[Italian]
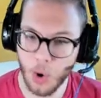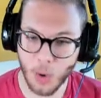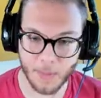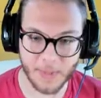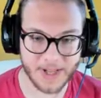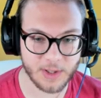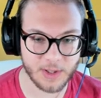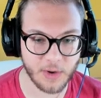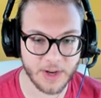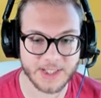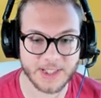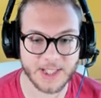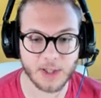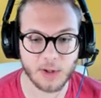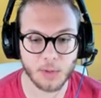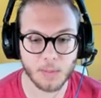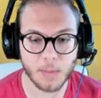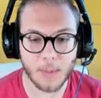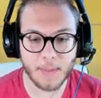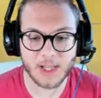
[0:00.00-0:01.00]
Madonna, è
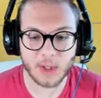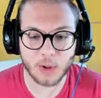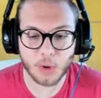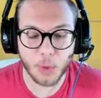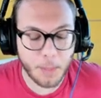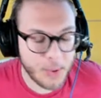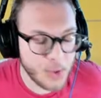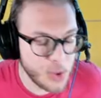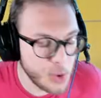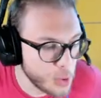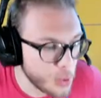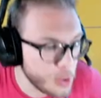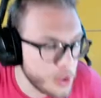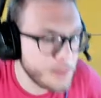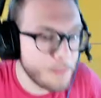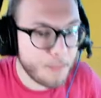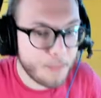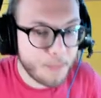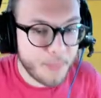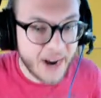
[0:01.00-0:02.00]
stato il momento più
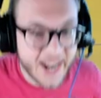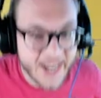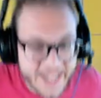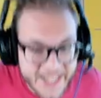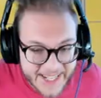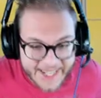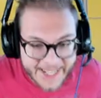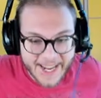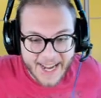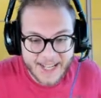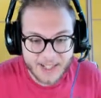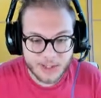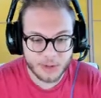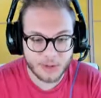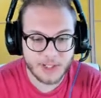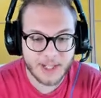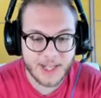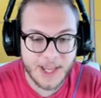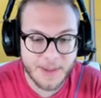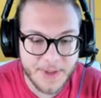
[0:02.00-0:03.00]
impanicato della